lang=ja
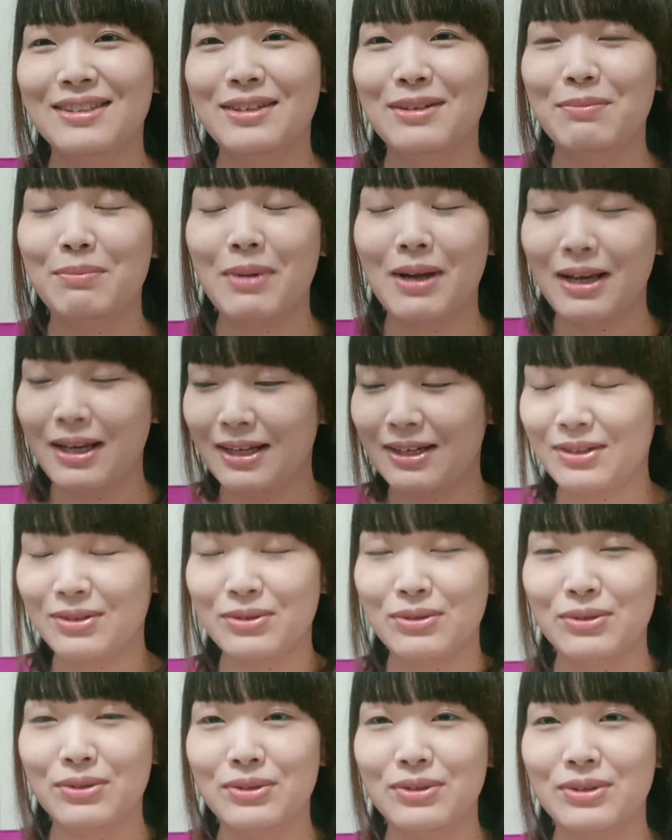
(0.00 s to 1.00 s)
やっぱり
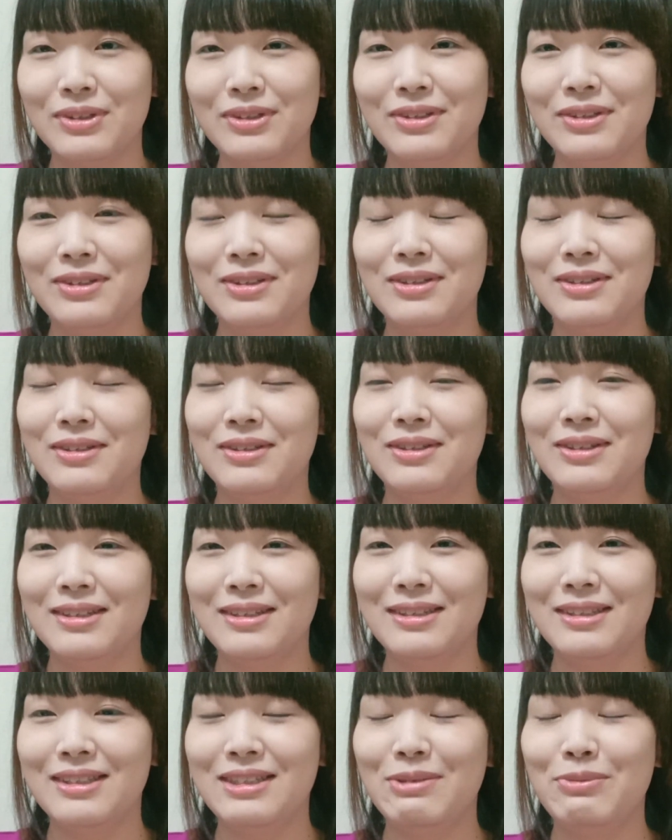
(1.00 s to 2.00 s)
こう
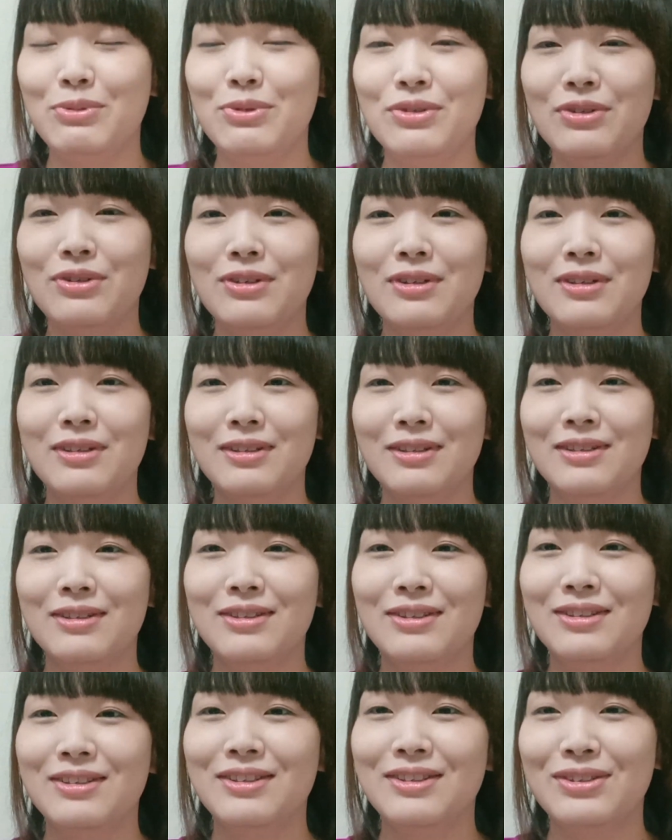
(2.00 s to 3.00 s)
自分
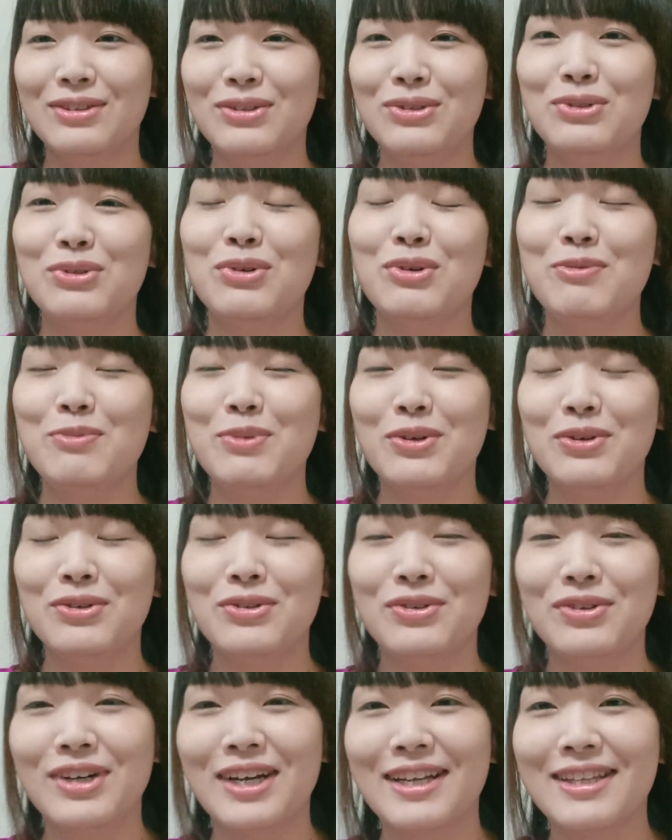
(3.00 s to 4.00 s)
と同
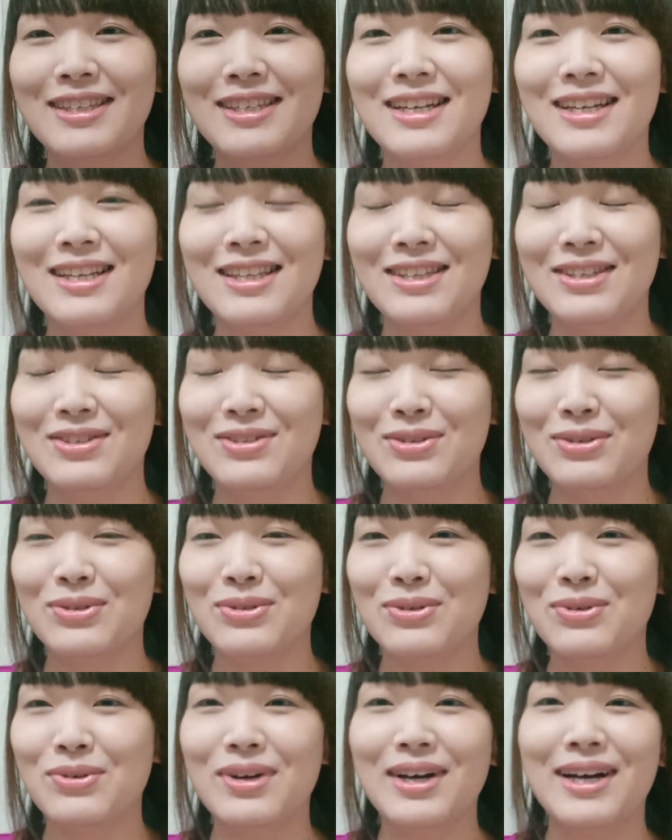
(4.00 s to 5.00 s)
病の方とのお